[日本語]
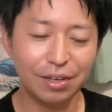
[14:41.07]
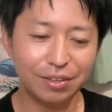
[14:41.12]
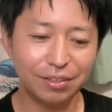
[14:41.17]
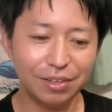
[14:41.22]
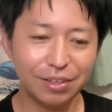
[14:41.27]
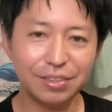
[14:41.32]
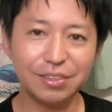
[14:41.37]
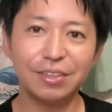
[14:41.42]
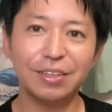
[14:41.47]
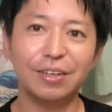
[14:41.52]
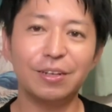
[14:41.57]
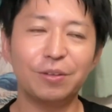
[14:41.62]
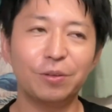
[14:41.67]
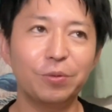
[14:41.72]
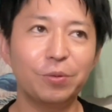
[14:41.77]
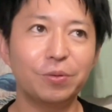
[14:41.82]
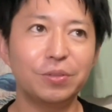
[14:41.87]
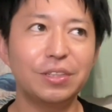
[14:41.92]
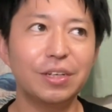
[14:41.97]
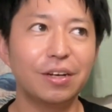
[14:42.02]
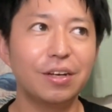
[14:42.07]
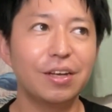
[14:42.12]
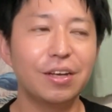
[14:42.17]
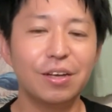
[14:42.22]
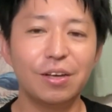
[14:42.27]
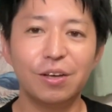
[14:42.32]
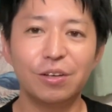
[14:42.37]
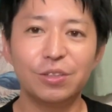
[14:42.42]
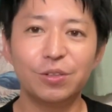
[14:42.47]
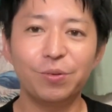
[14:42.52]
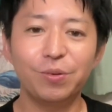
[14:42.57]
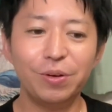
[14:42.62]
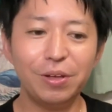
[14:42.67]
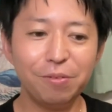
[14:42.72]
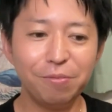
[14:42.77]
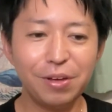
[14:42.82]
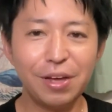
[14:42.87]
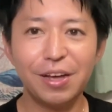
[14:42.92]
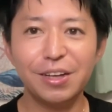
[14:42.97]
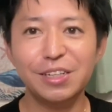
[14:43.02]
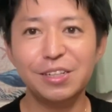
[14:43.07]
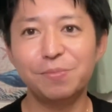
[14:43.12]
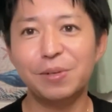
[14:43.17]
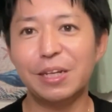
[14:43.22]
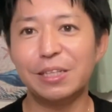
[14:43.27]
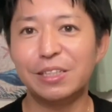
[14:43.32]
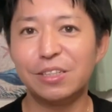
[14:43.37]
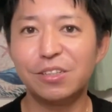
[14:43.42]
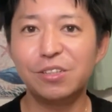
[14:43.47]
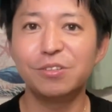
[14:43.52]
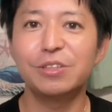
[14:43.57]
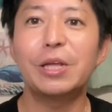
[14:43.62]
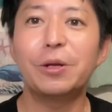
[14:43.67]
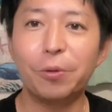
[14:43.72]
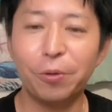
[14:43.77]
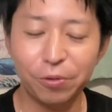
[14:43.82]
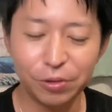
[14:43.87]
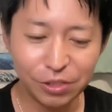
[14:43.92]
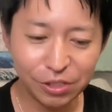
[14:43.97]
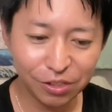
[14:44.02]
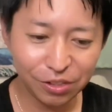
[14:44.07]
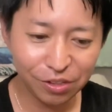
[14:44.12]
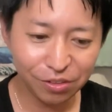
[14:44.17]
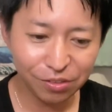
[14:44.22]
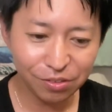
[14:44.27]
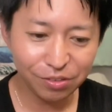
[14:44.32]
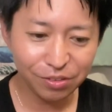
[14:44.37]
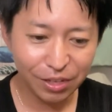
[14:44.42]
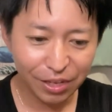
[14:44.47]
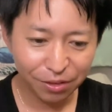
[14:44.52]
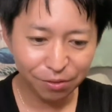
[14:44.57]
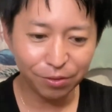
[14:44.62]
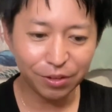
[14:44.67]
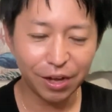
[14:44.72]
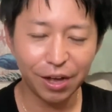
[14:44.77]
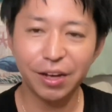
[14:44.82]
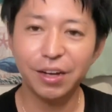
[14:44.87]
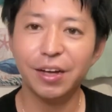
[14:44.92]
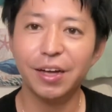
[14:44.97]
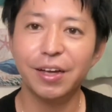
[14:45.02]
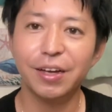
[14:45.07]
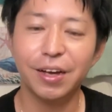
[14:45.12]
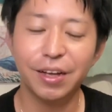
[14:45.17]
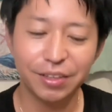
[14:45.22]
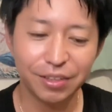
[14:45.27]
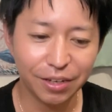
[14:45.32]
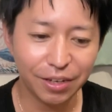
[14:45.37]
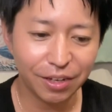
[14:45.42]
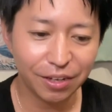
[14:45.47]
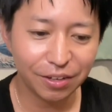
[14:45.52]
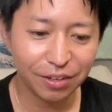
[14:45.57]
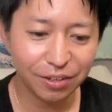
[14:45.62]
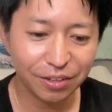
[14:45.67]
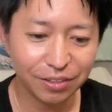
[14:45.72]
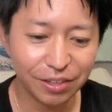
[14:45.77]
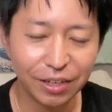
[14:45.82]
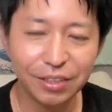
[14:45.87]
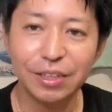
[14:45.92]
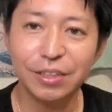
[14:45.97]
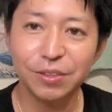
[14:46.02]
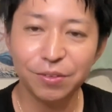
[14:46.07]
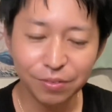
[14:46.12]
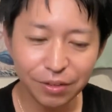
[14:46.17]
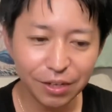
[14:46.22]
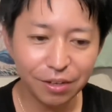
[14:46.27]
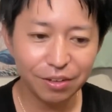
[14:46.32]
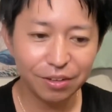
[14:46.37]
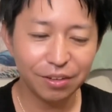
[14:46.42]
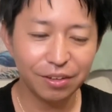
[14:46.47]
ですけれど、じゃあ、それはあくまで地球での、地球での考え方なんですよね。